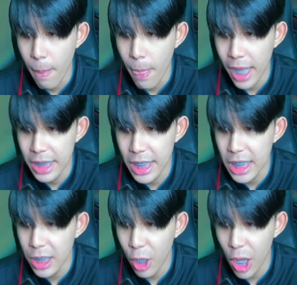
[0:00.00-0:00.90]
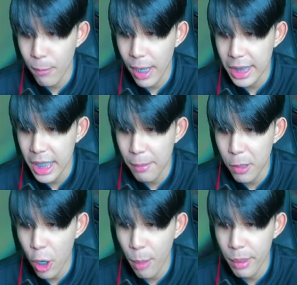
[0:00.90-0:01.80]
อันนี้ 100 วันนะครับ ก็
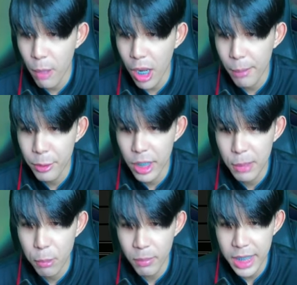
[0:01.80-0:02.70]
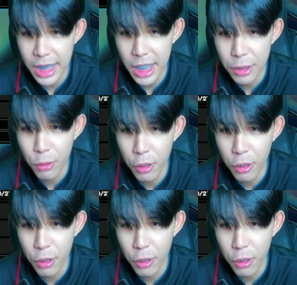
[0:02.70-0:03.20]
คอมเมนต์ บอกกันมาด้วย เดี๋ยวผมจัดให้ดู